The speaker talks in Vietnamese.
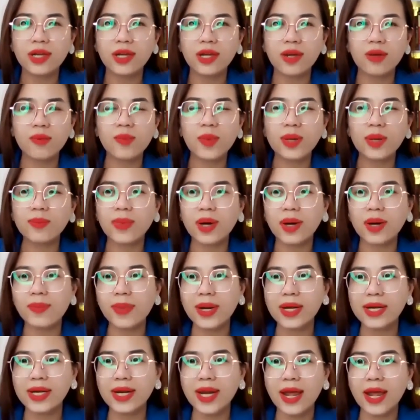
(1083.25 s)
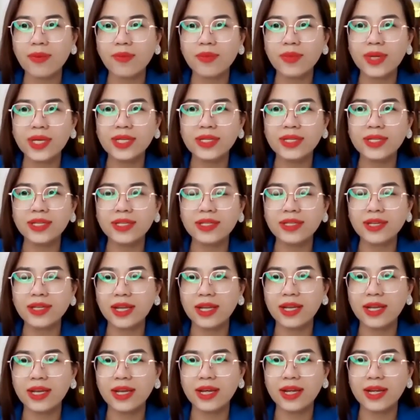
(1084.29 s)
à, mình mở mắt ra mình cứ
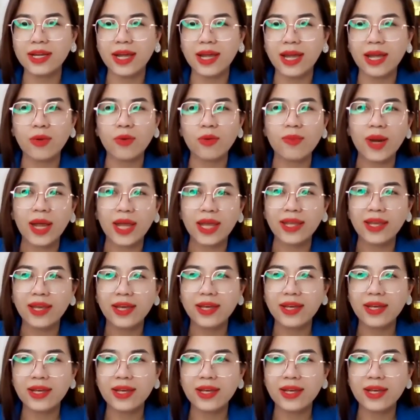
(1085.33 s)
nghĩ là ngày hôm nay